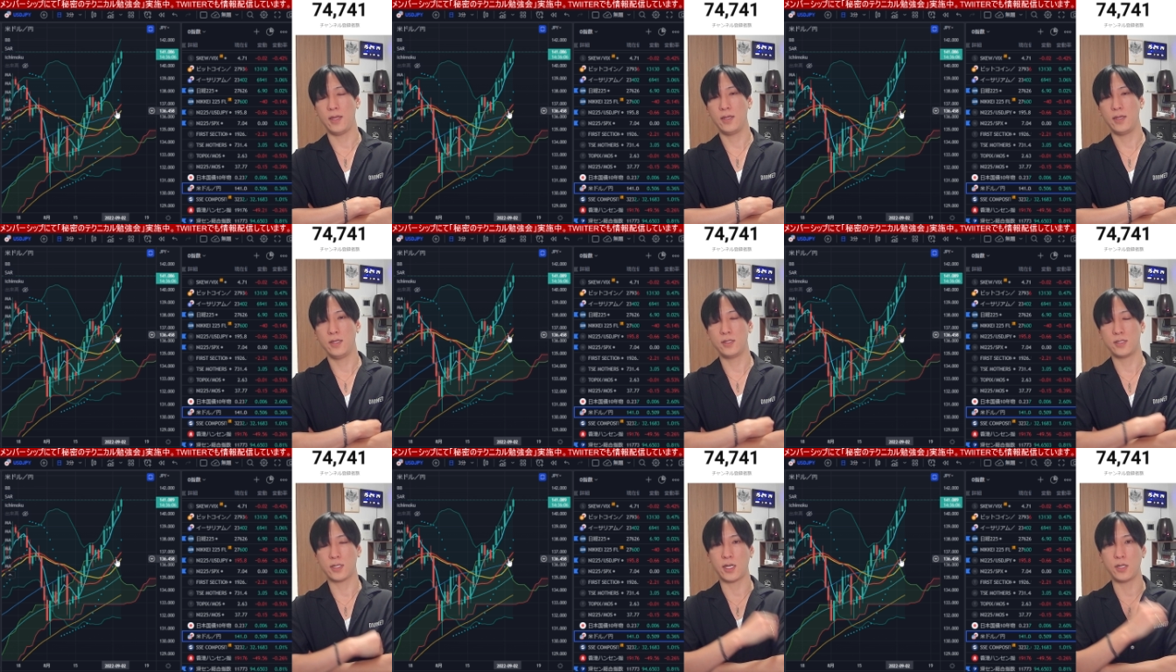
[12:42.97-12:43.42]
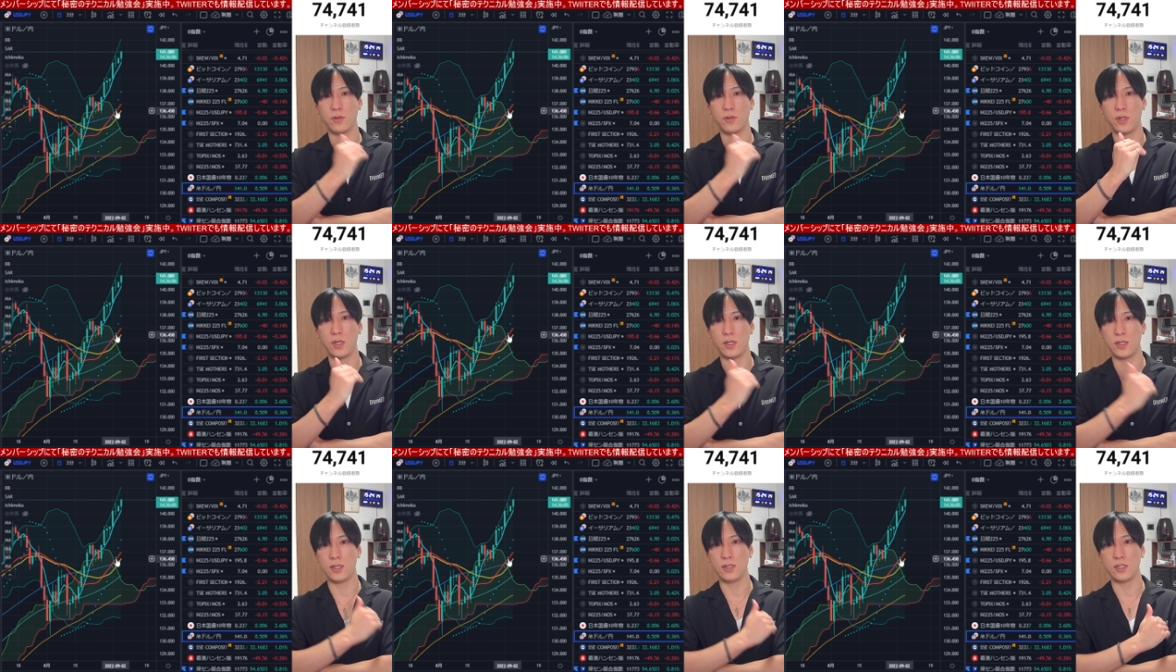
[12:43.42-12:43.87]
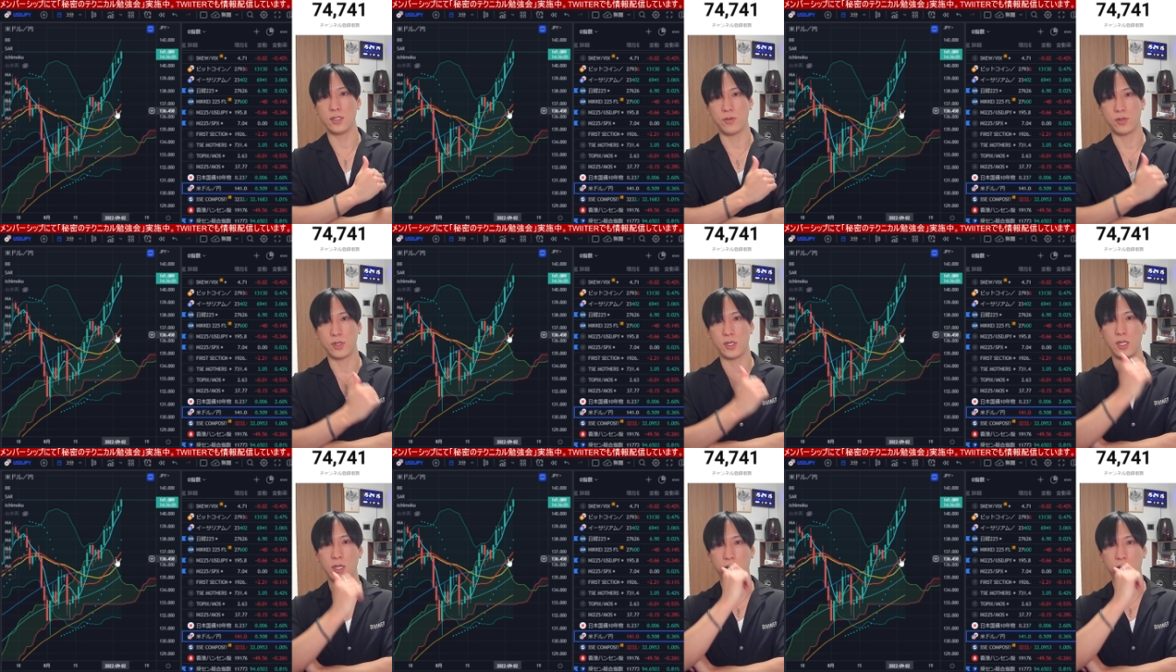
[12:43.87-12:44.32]
5日移動平均線を
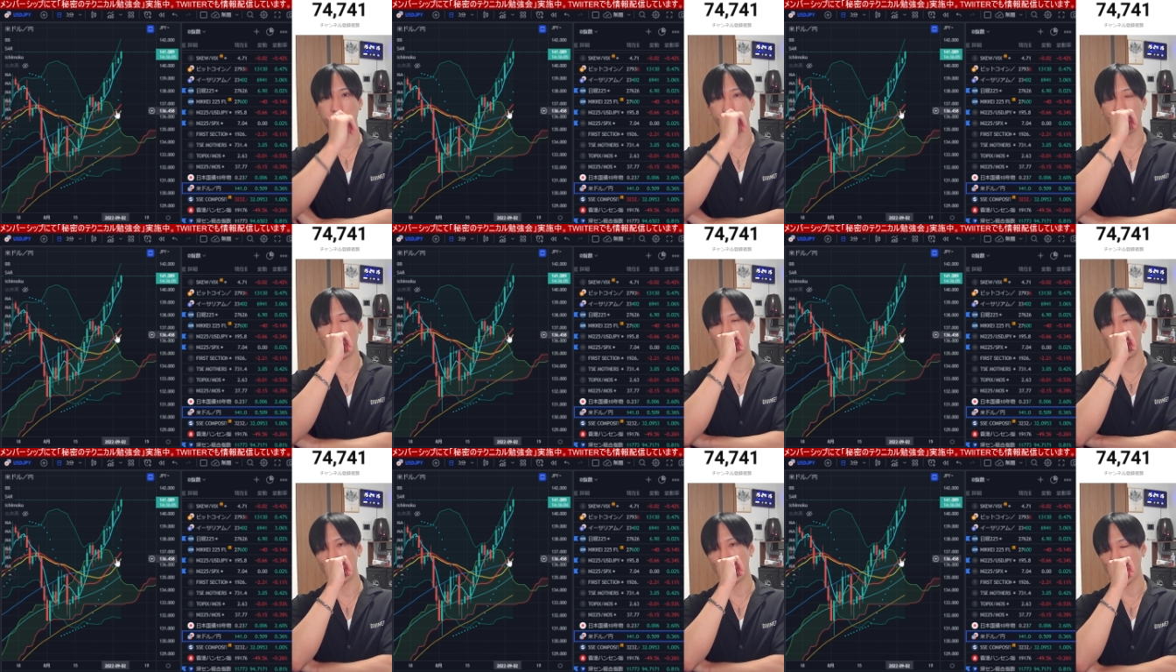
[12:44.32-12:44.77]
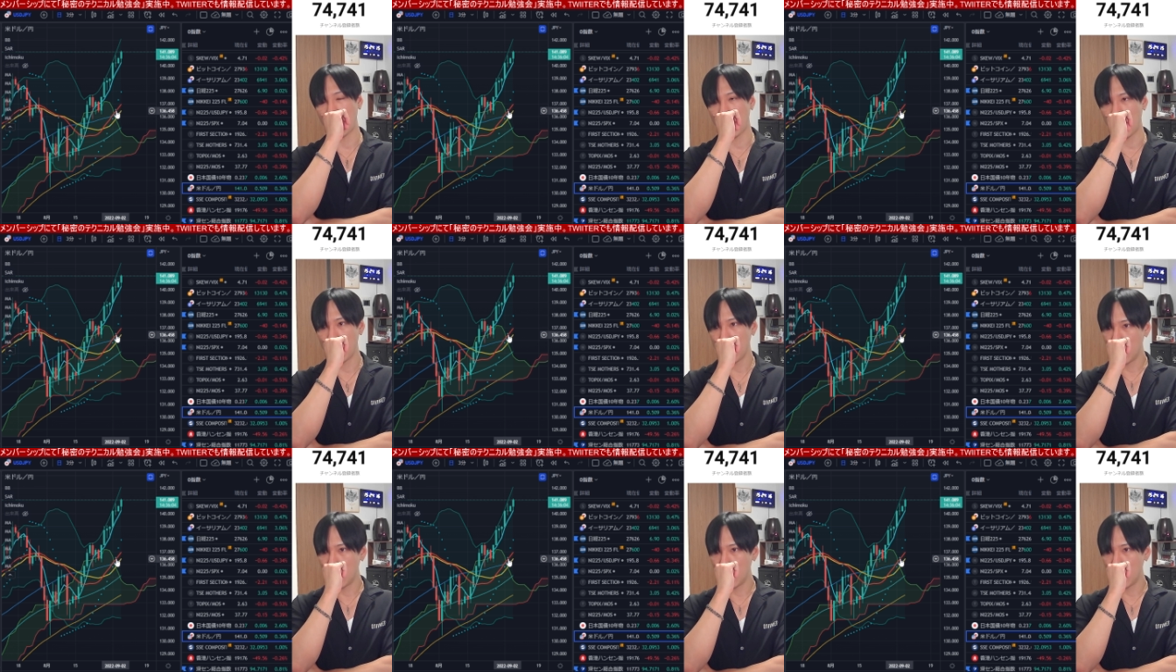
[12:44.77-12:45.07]
切り上がってるんで。